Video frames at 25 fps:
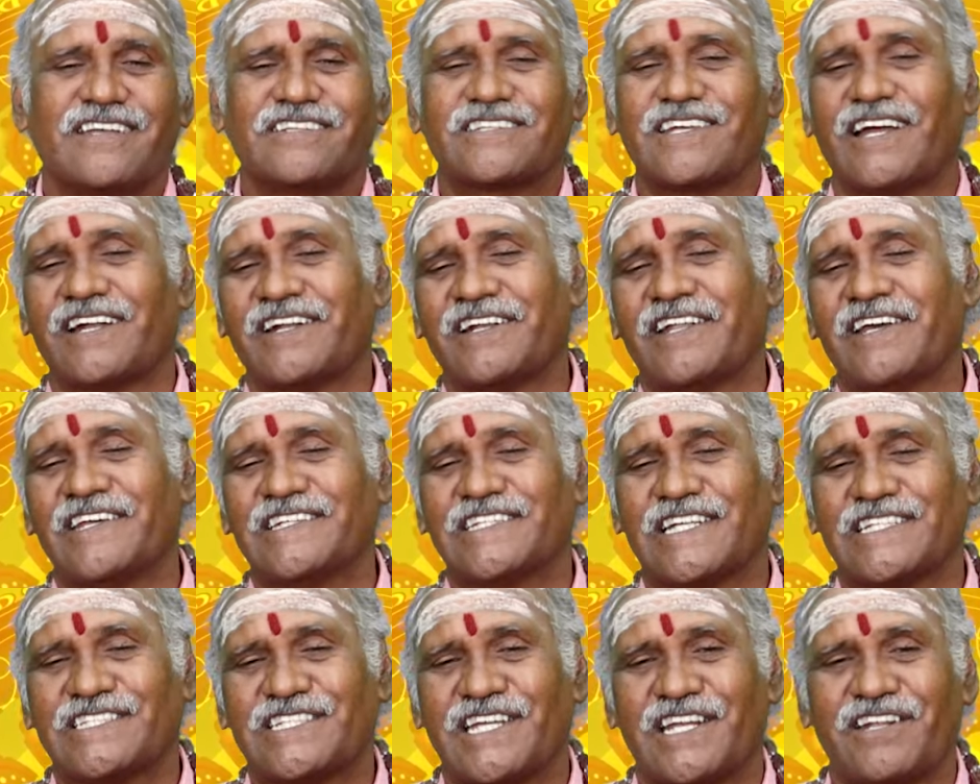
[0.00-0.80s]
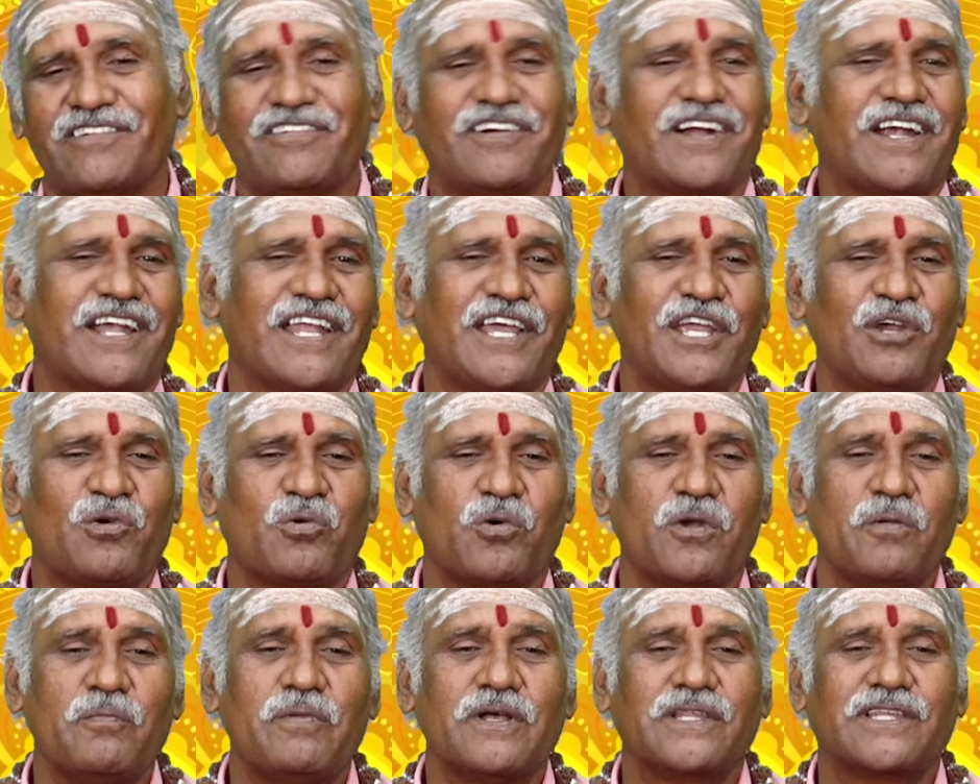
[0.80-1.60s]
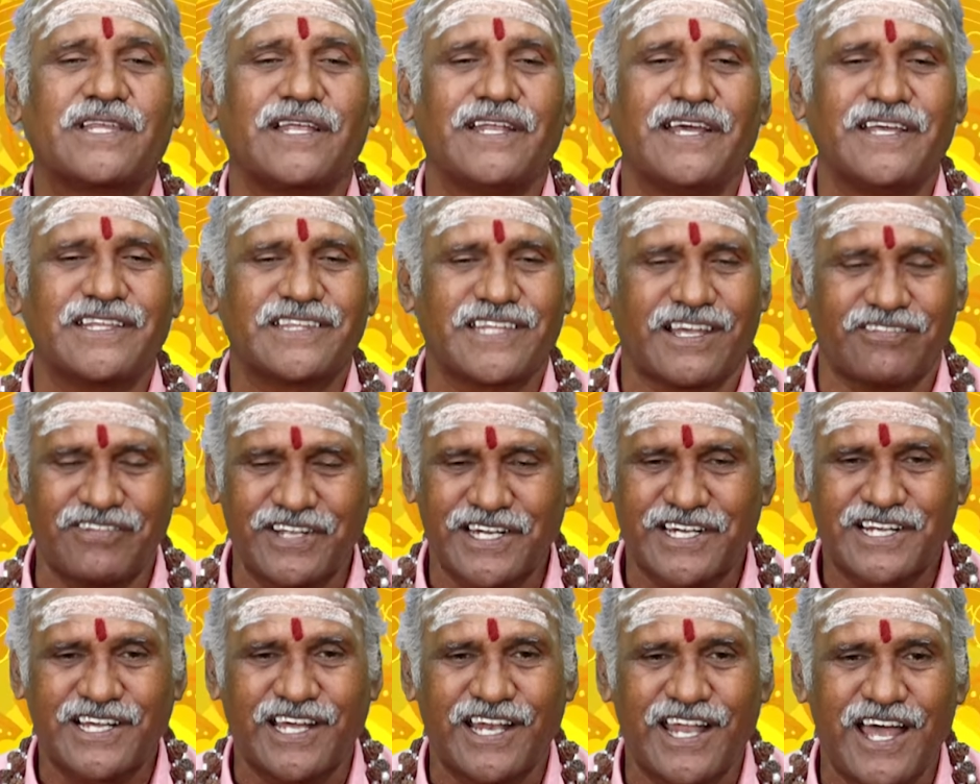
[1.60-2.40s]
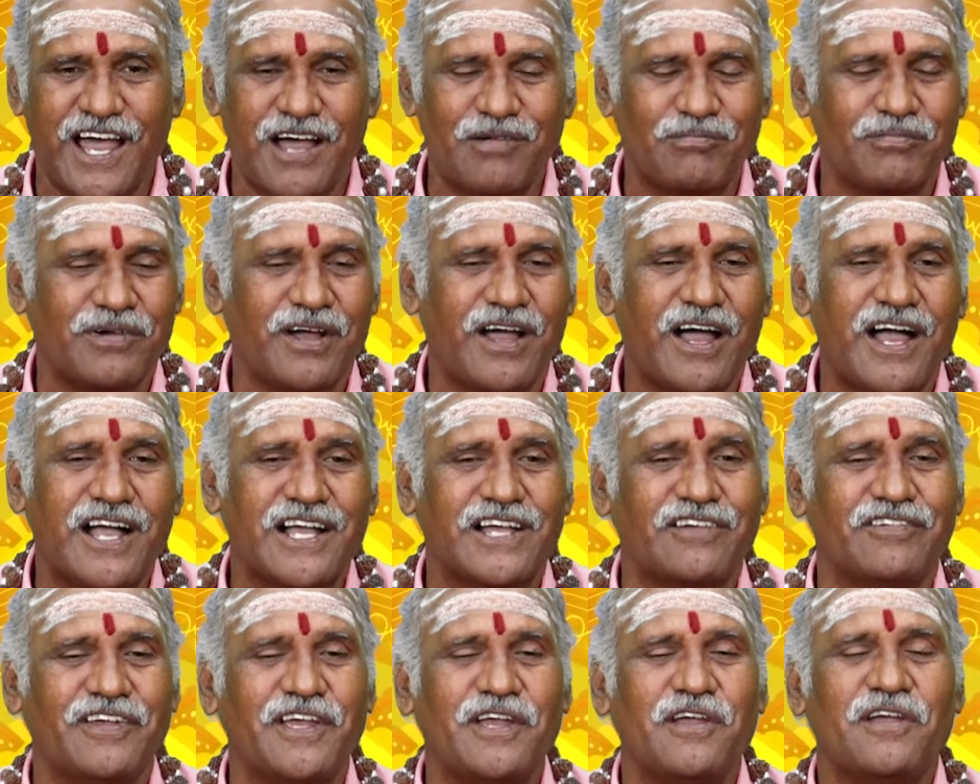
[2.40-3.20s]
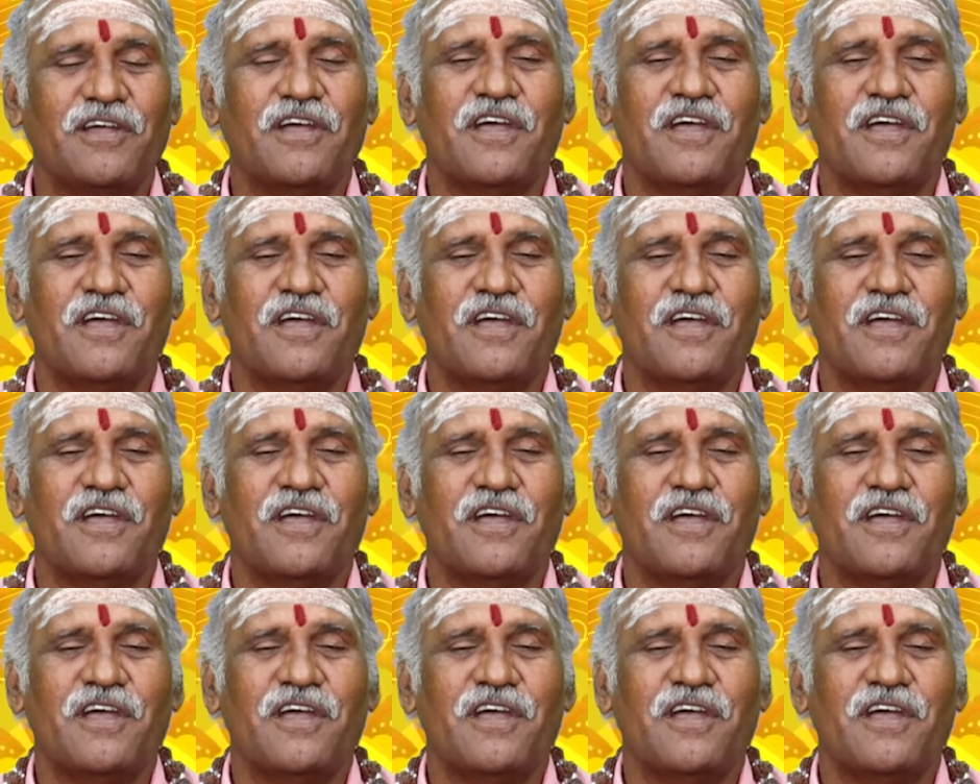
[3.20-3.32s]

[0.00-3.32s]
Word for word: சண்டை சச்சரவுகளை குடும்பத்திலே தவிர்க்கலாம் ஆகவே